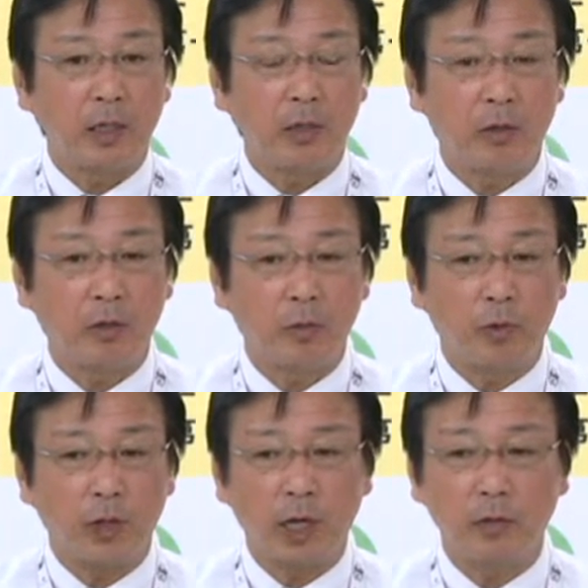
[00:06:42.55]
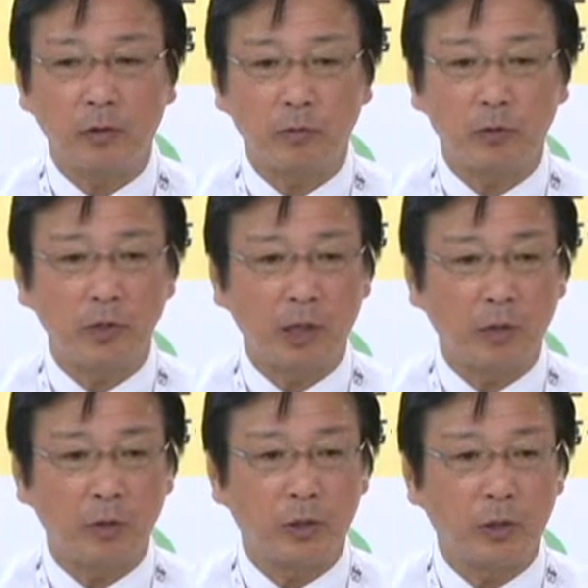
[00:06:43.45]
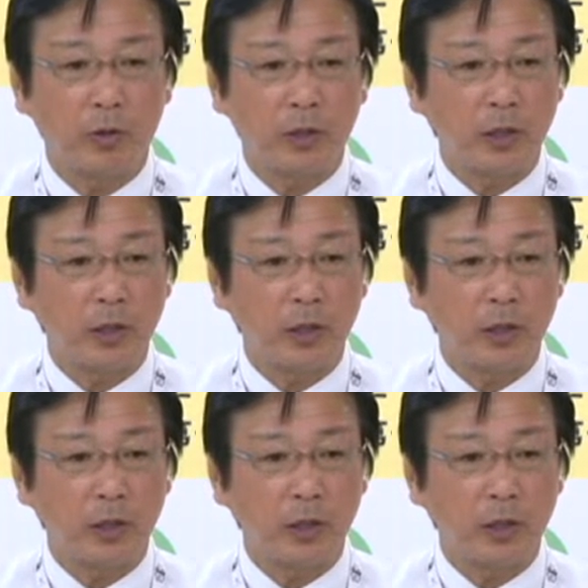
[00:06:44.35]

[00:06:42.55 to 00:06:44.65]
医療も介護の分野も